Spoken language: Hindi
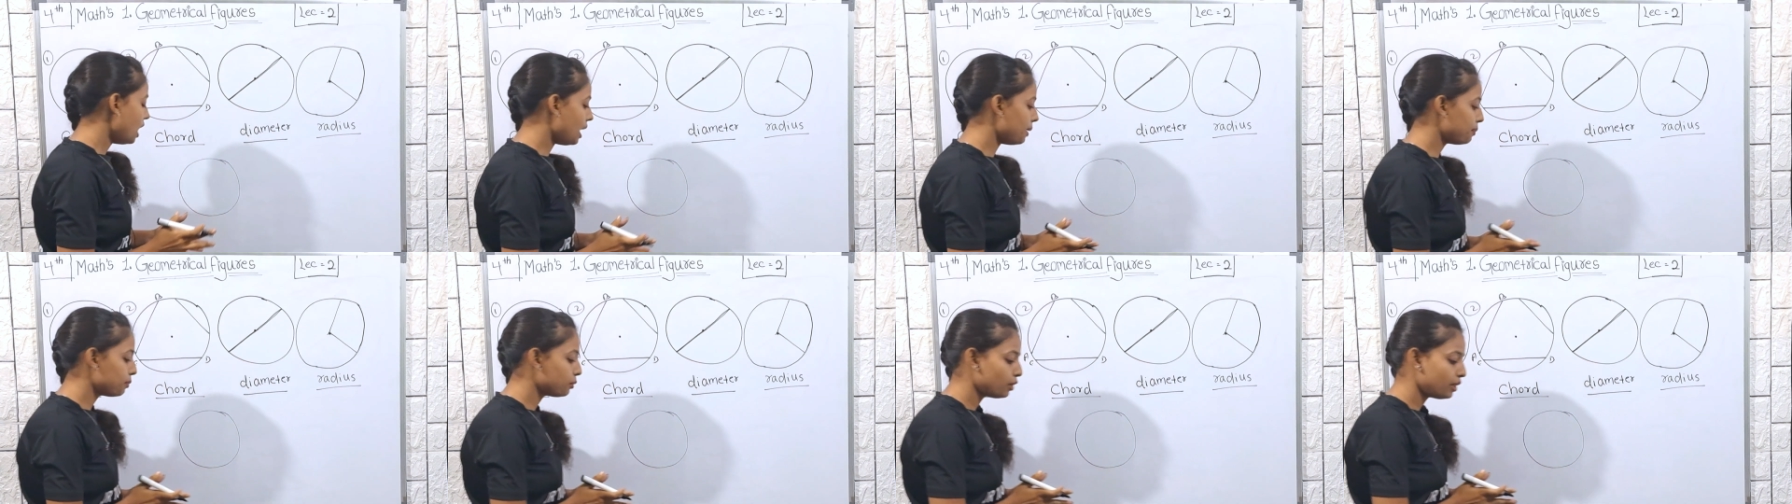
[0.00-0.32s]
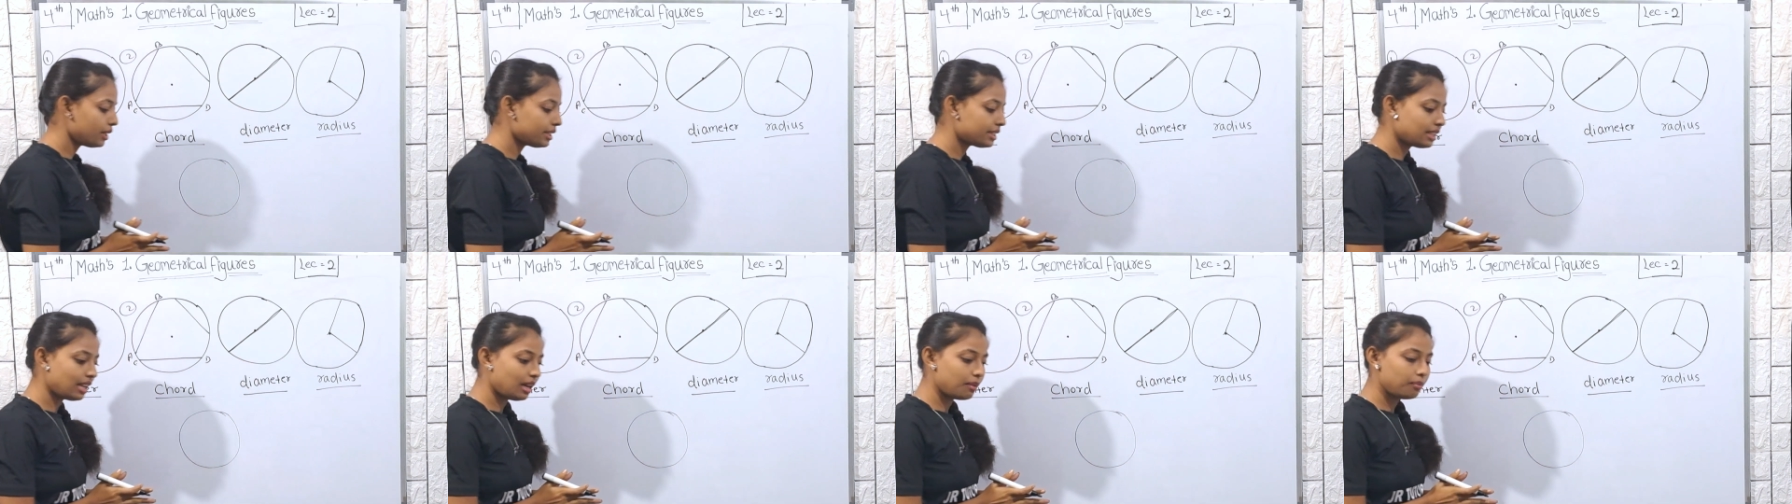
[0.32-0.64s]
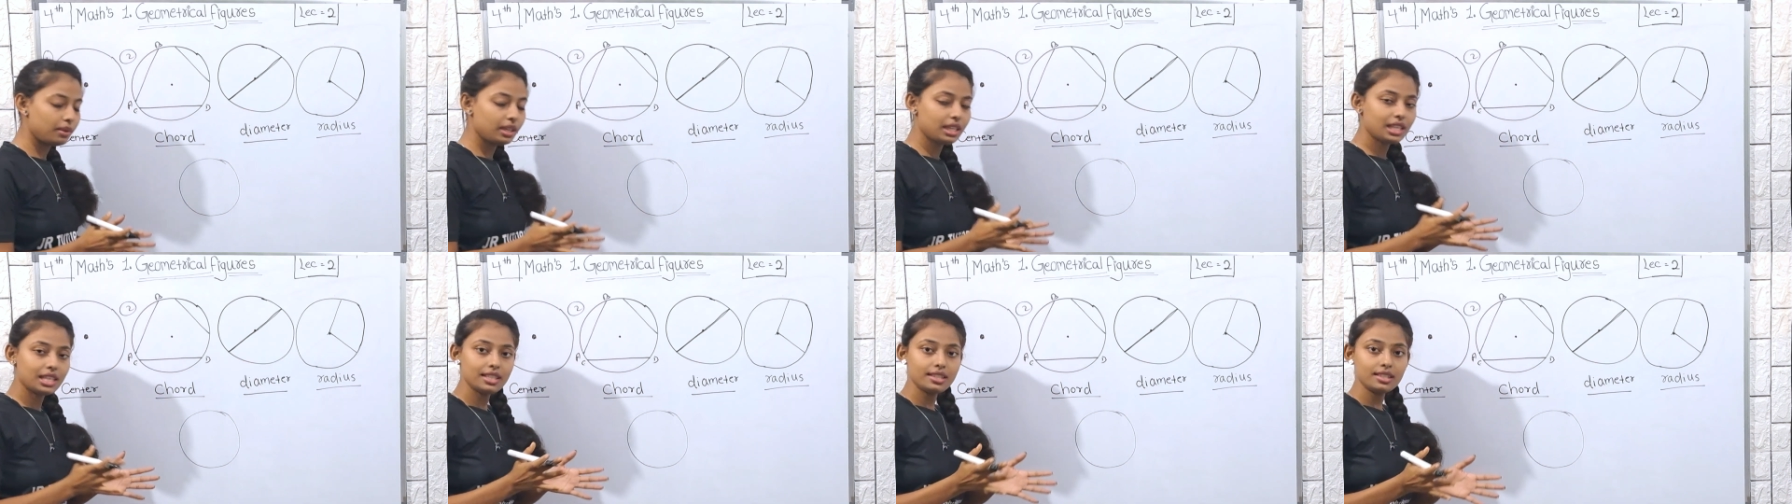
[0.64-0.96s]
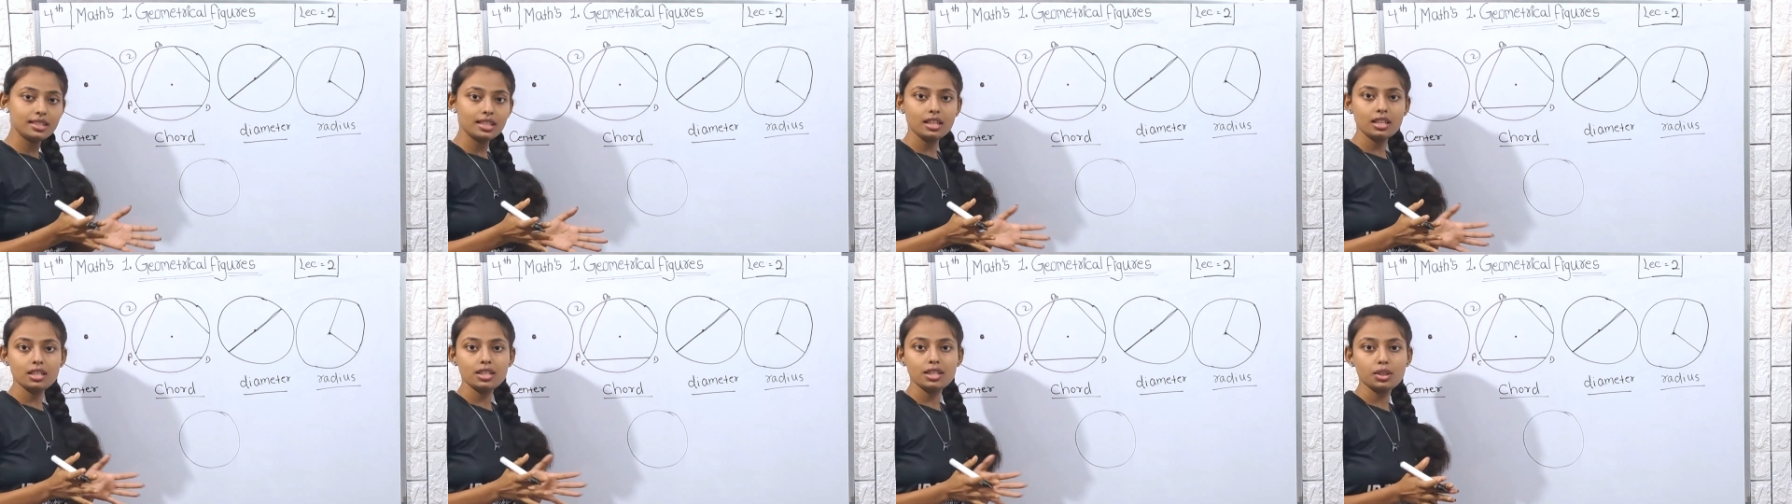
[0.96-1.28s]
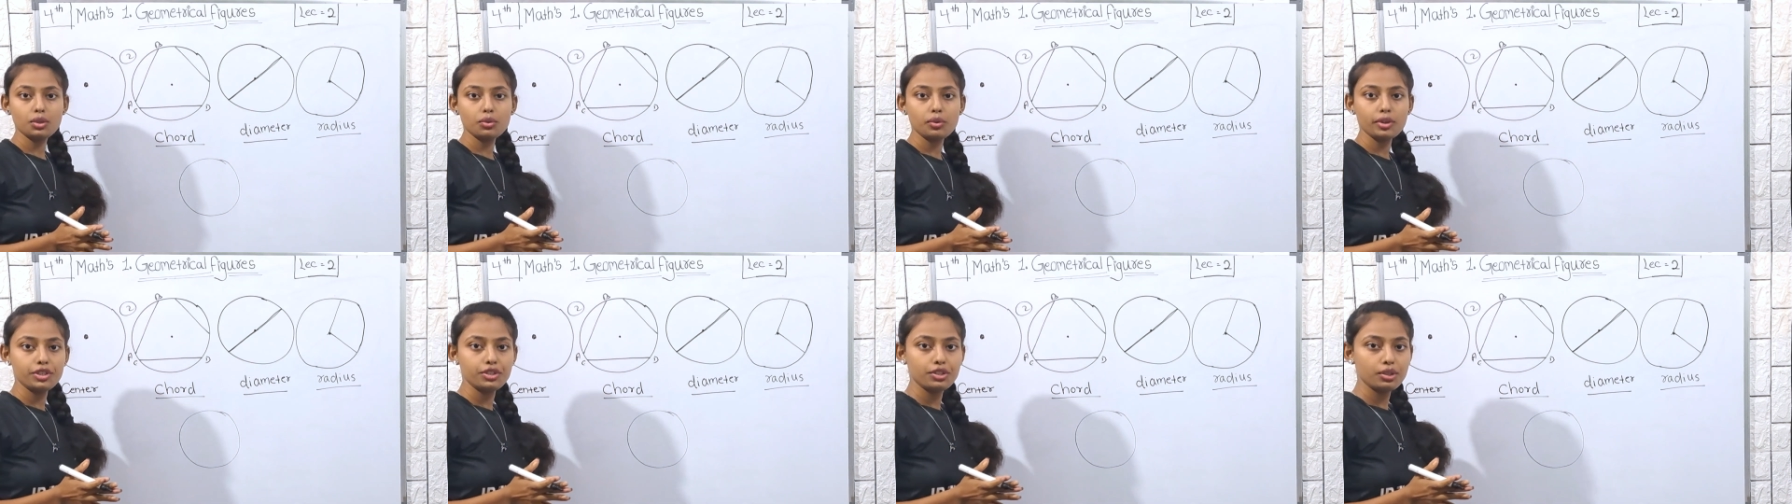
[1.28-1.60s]
आपको एग्जाम में किस तरह
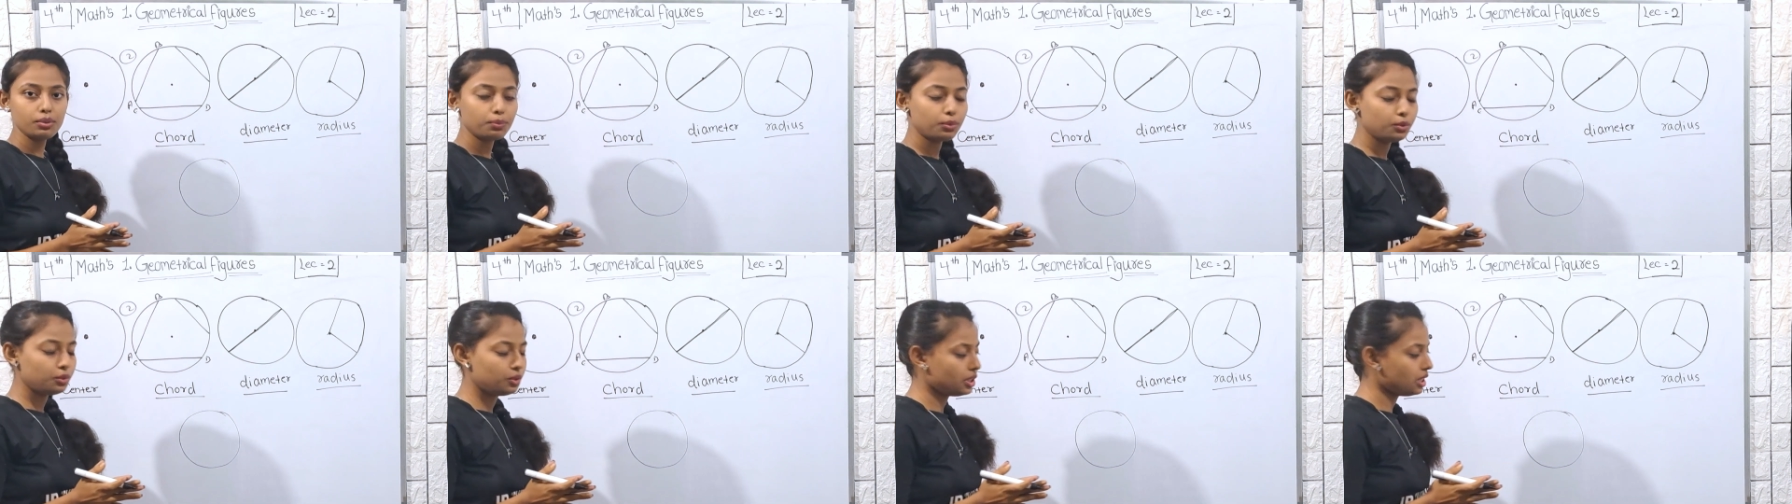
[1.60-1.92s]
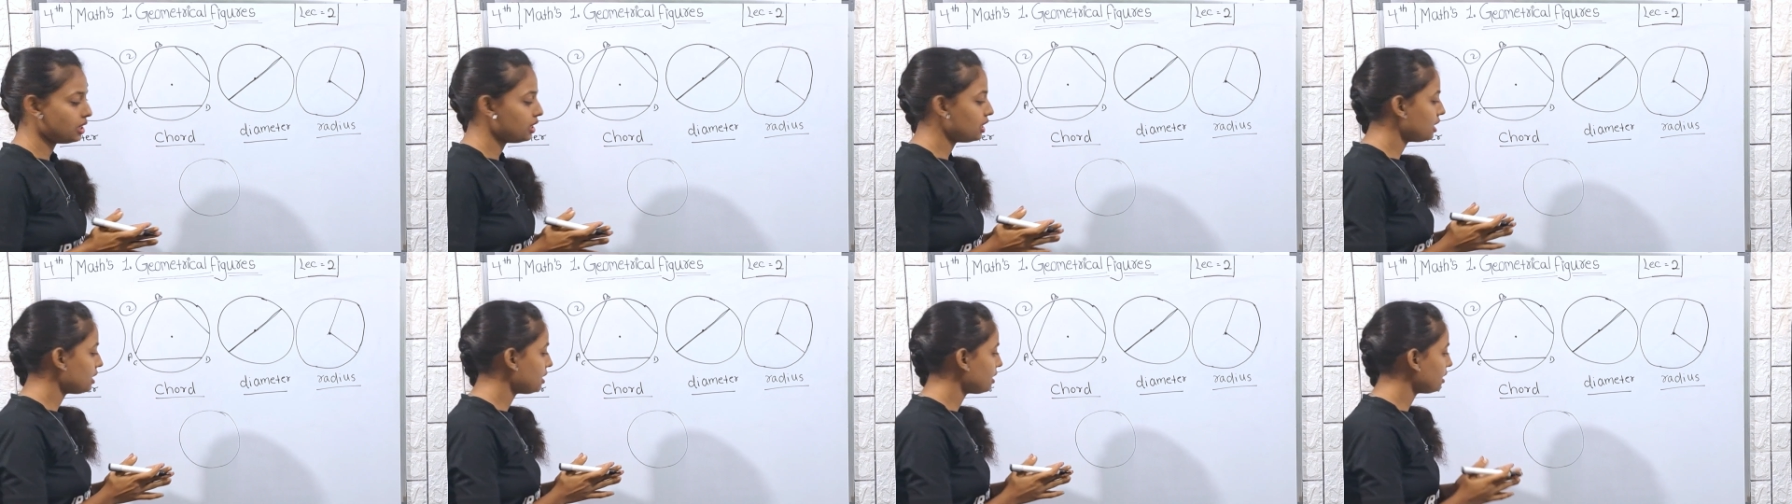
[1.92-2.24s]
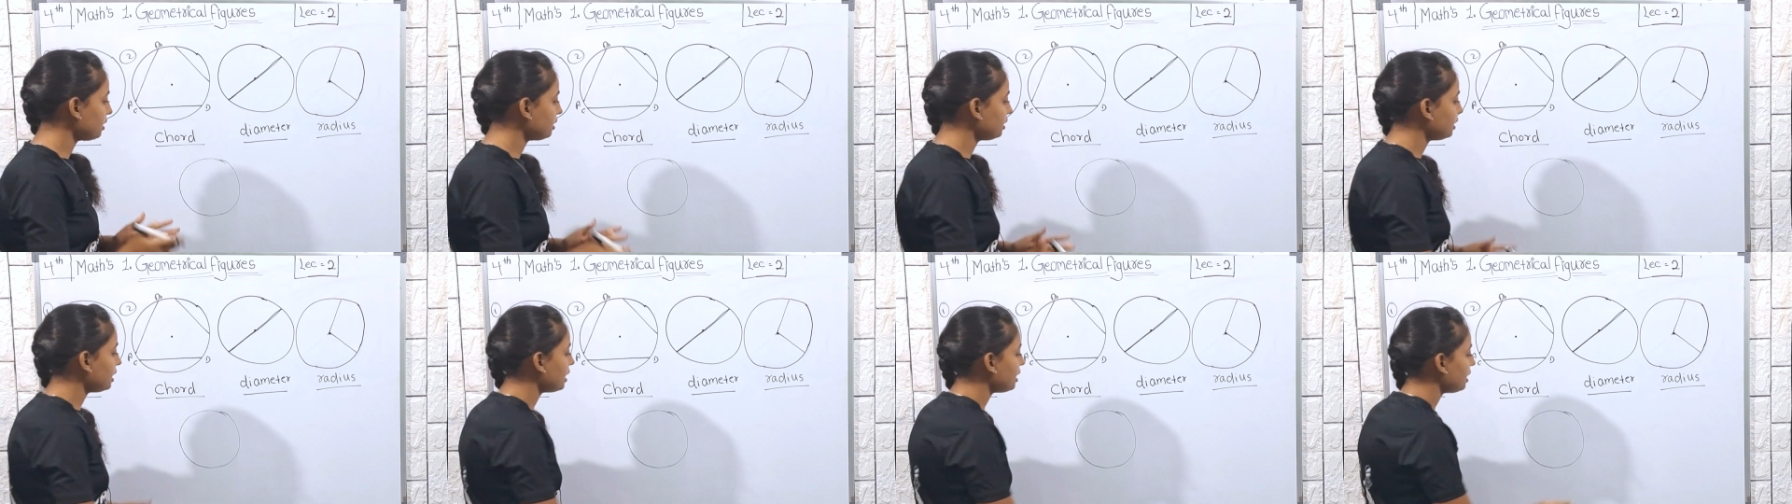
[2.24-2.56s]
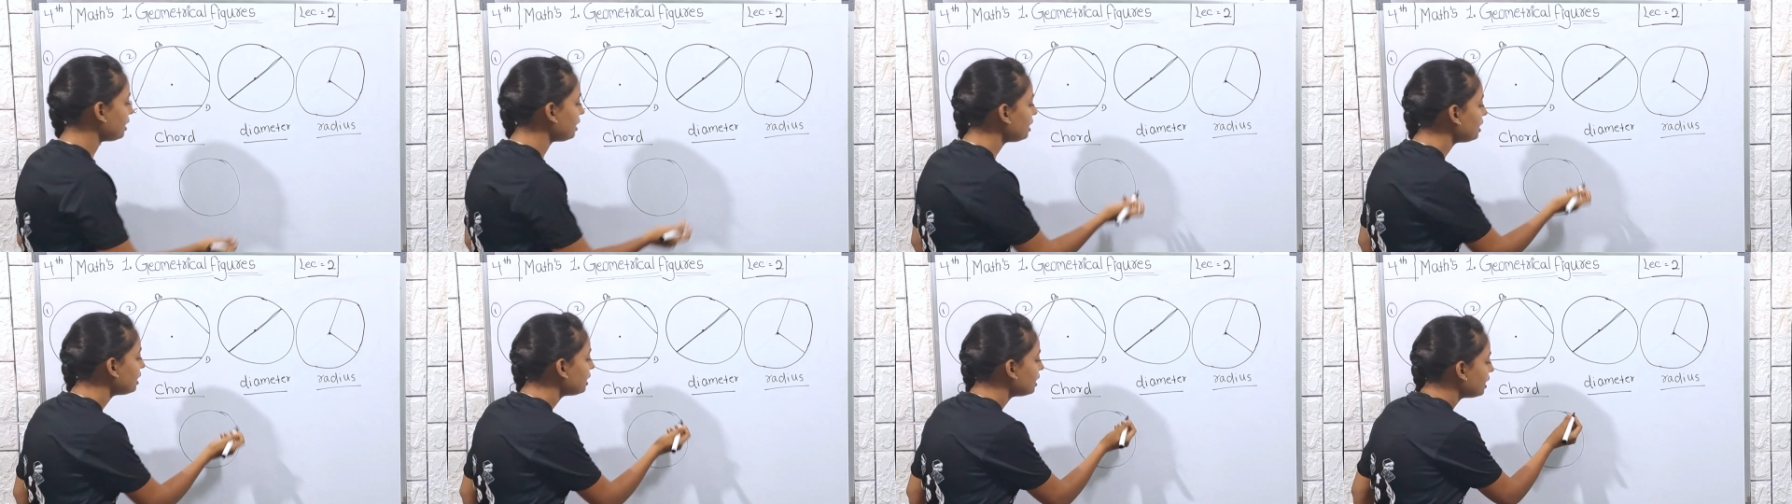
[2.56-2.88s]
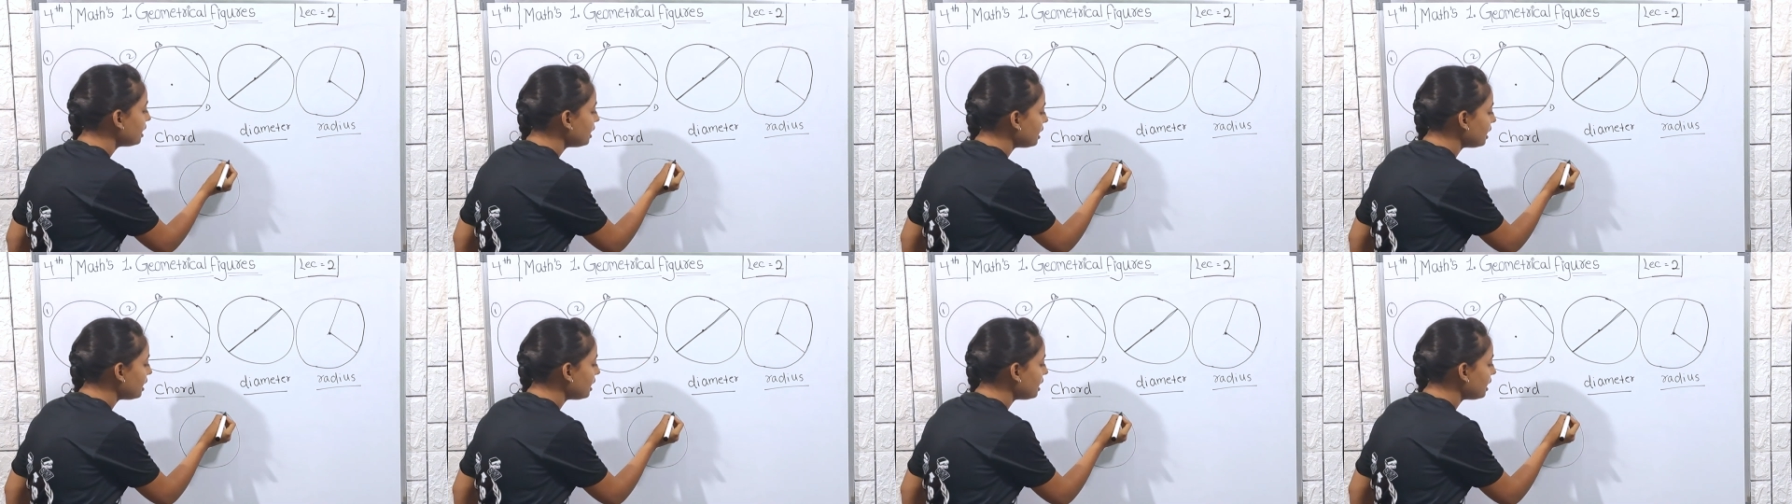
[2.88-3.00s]
से क्वेश्चन पूछा जा सकता है